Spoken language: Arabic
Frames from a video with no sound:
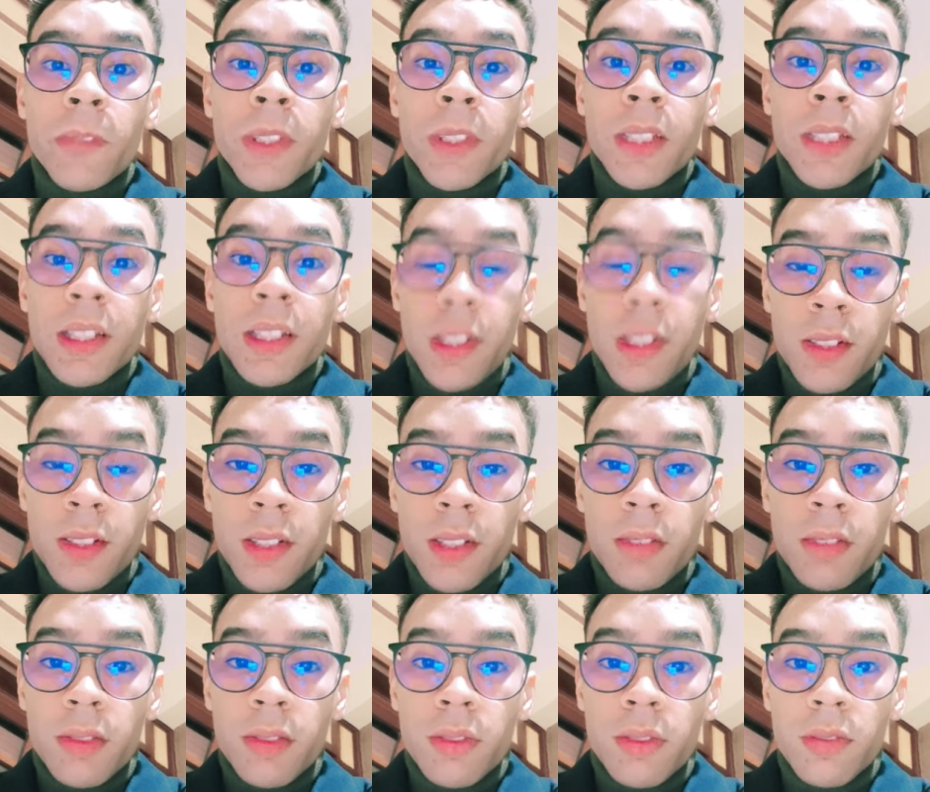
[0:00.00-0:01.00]
على
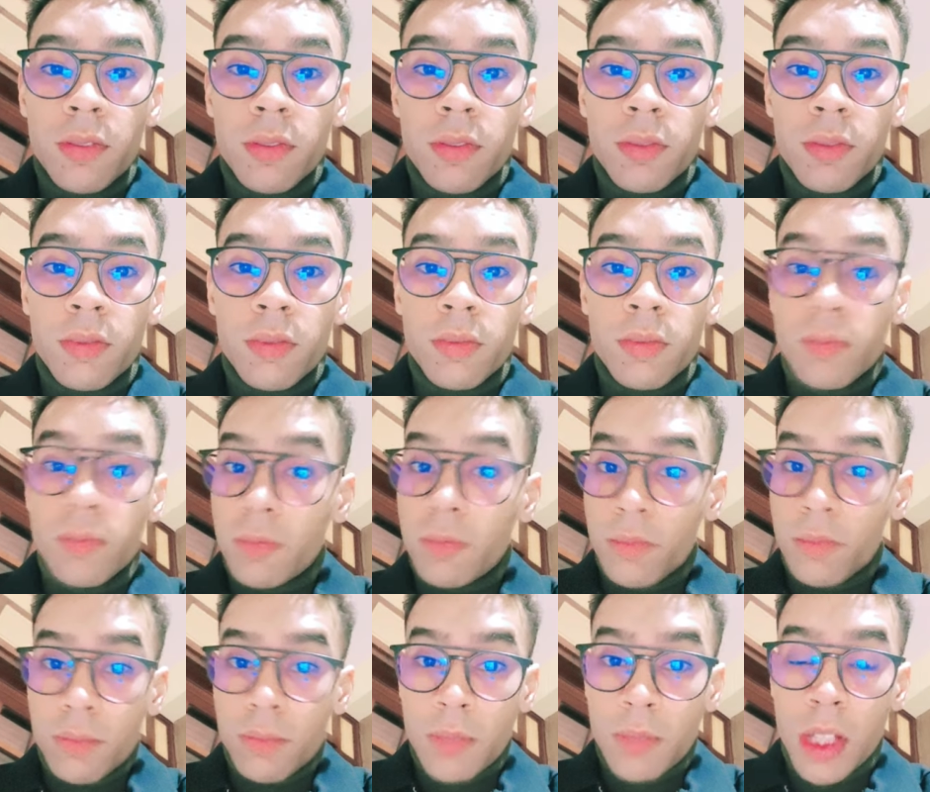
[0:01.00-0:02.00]

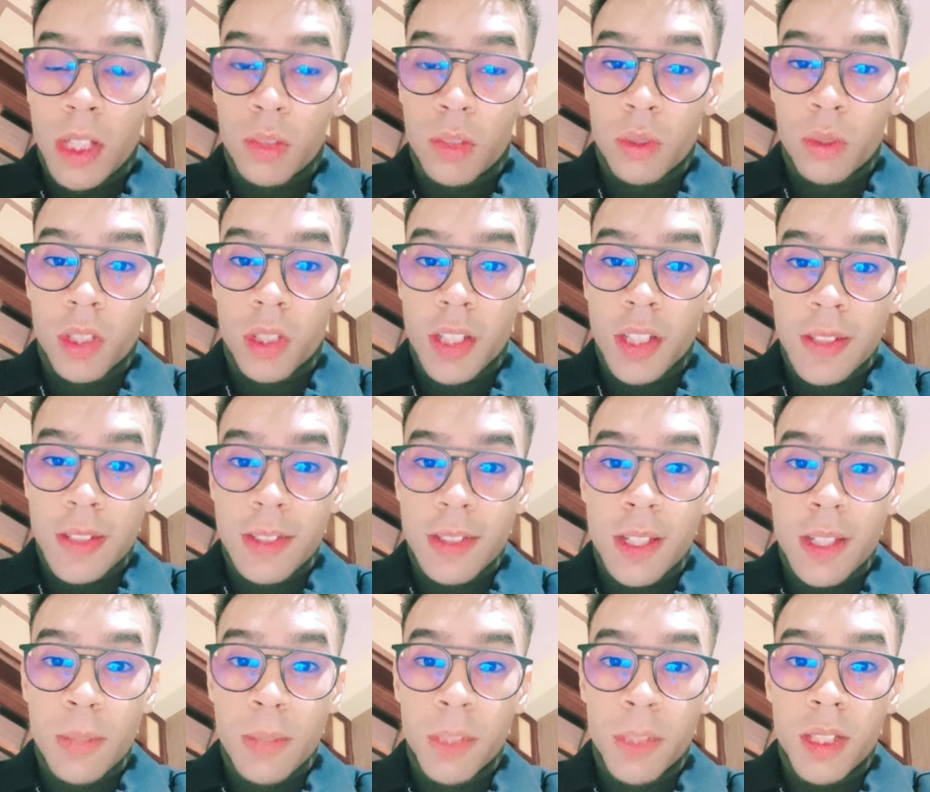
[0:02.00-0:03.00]
هادوك الناس
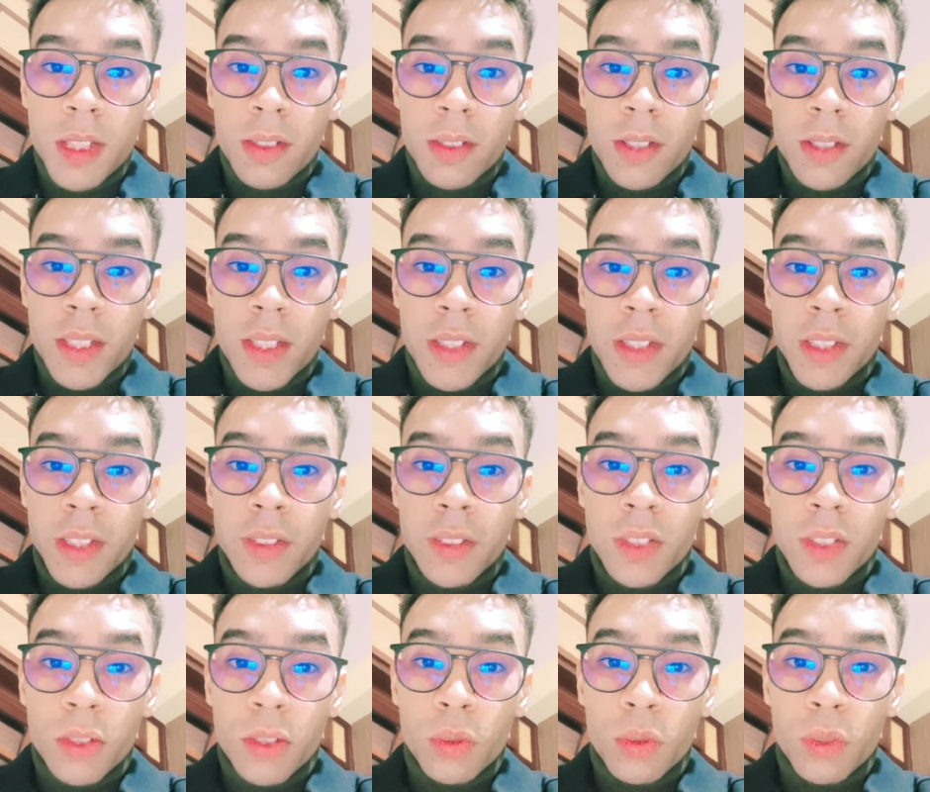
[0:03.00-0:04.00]
كاملين اللي
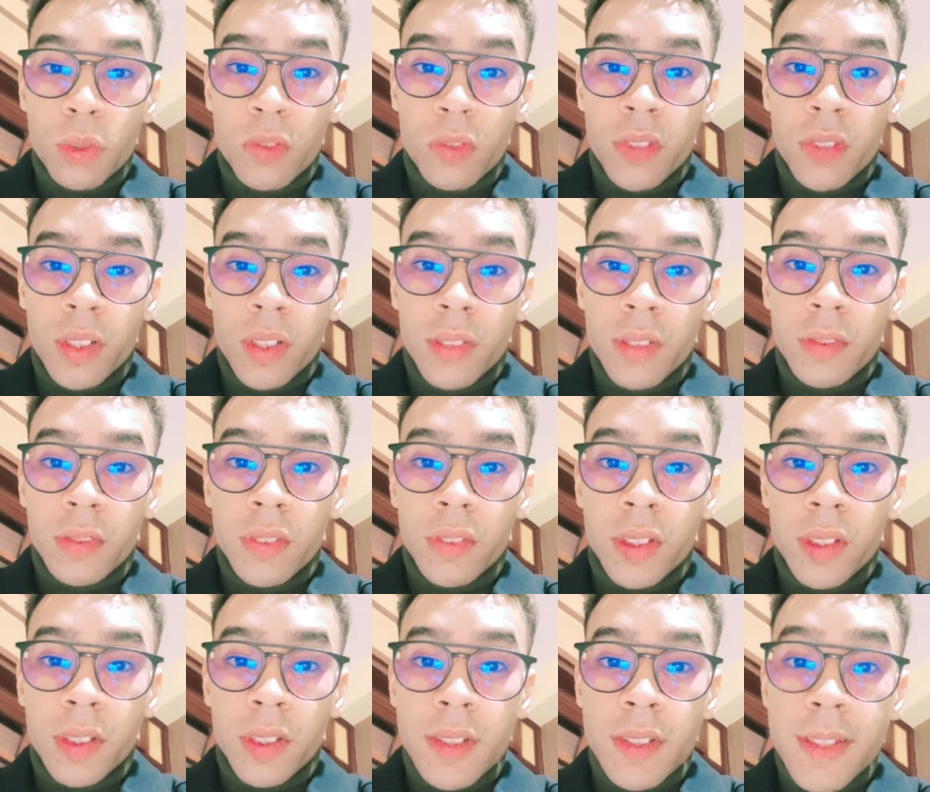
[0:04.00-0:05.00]
تيكونوا في, ال... في
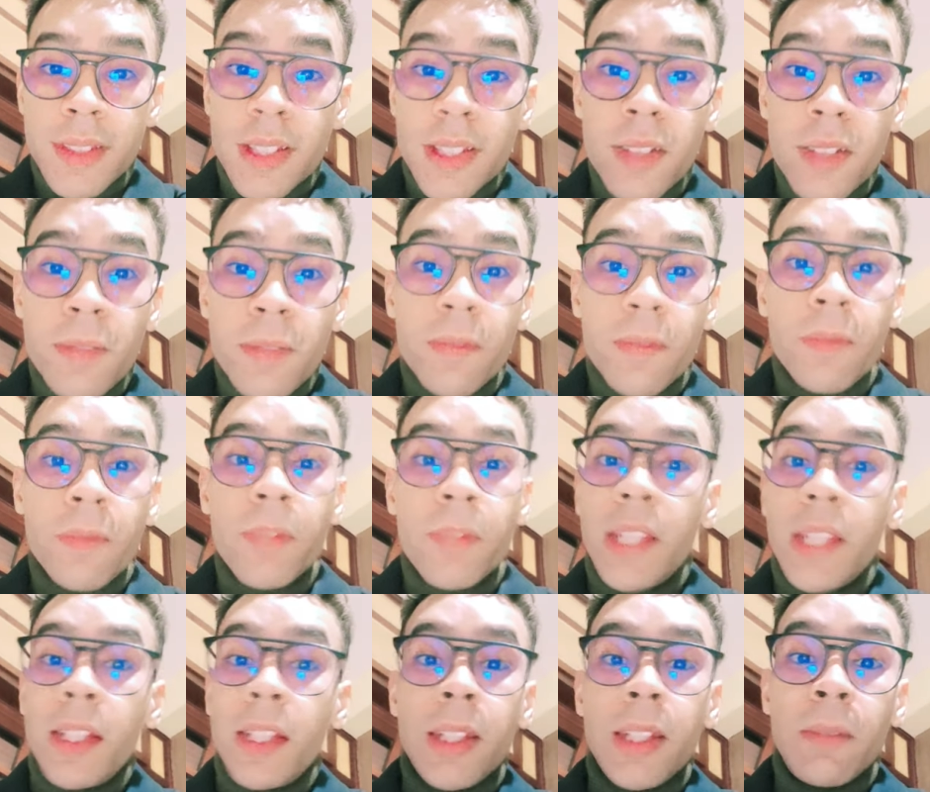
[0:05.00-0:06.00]
الستاف يعني